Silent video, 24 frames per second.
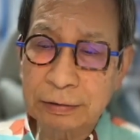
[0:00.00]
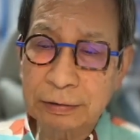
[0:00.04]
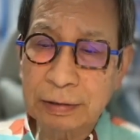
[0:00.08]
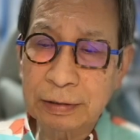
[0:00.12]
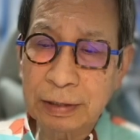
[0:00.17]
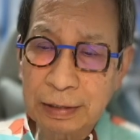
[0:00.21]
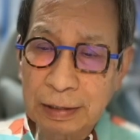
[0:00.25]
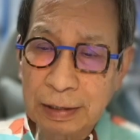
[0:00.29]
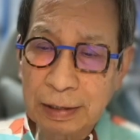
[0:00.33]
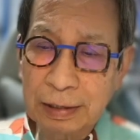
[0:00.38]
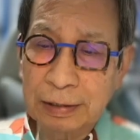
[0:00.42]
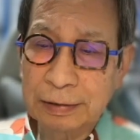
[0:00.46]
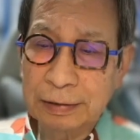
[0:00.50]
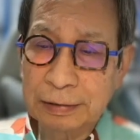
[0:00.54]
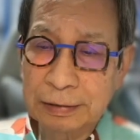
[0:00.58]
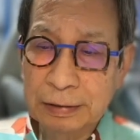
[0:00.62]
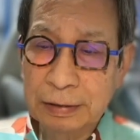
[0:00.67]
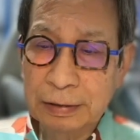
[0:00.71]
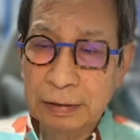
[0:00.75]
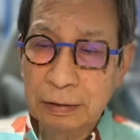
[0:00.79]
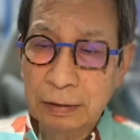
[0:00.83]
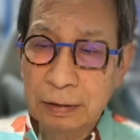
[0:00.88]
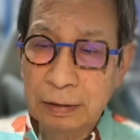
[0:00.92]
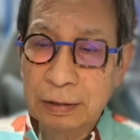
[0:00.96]
かね、
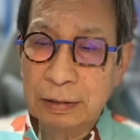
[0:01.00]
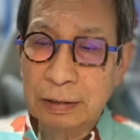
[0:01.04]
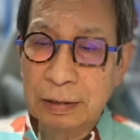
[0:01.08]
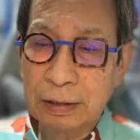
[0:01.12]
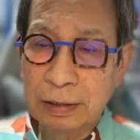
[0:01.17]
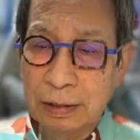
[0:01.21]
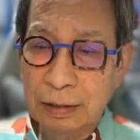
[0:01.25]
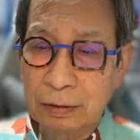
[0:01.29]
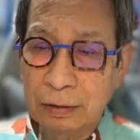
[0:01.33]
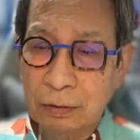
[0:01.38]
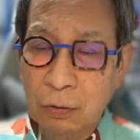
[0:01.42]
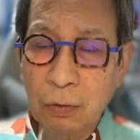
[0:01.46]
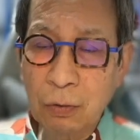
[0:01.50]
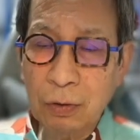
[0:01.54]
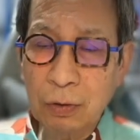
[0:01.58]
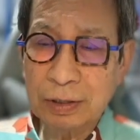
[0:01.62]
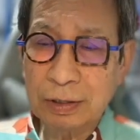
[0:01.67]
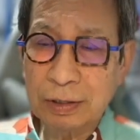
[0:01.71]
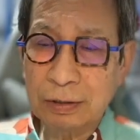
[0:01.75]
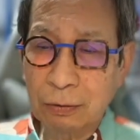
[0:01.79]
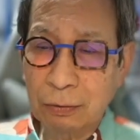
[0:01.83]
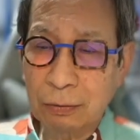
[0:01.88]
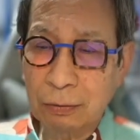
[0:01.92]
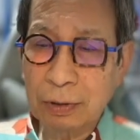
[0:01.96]
後期
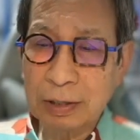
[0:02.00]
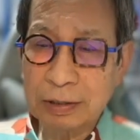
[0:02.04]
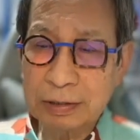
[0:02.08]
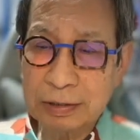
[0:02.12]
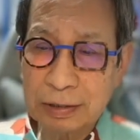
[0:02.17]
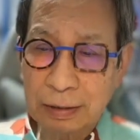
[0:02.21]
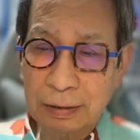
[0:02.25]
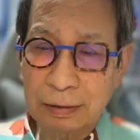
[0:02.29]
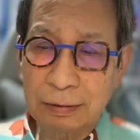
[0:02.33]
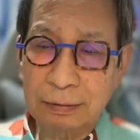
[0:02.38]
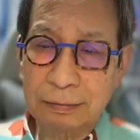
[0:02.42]
高齢者